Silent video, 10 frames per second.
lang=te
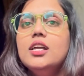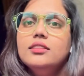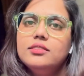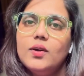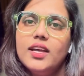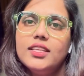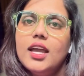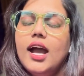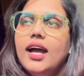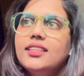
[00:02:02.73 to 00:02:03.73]
సో అది
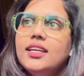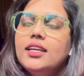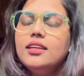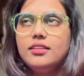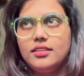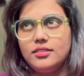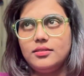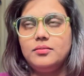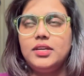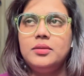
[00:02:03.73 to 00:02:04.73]
అది
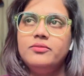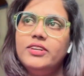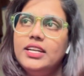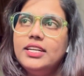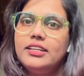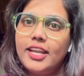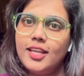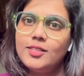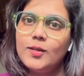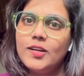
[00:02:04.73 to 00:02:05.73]
మనం వెళ్ళే
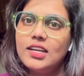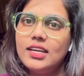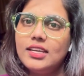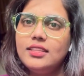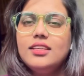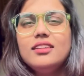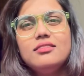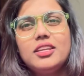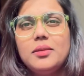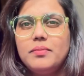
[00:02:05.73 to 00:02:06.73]
ట్రైన్స్లో అట్లాగైతే
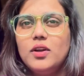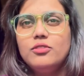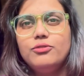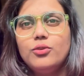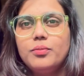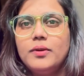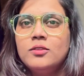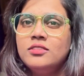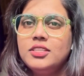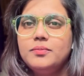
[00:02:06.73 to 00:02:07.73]
త్రీ పౌండ్ ఫోర్
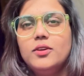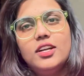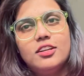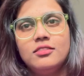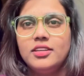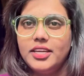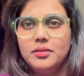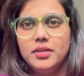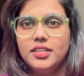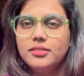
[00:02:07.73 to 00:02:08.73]
పౌండ్ సిక్స్ పౌండ్ అట్లా ఉంటాయి
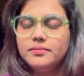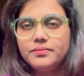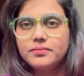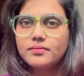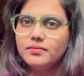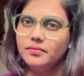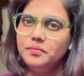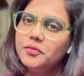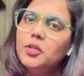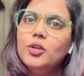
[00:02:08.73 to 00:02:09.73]
అనమాట
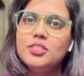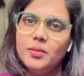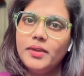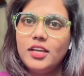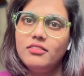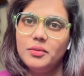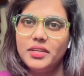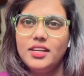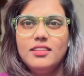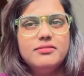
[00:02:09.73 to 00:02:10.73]
కొంచెం ఎక్కువే
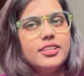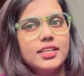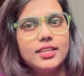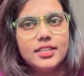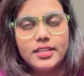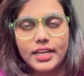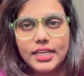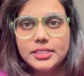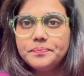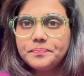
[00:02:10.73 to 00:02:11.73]
మరి కంఫర్ట్ కదా ట్రైన్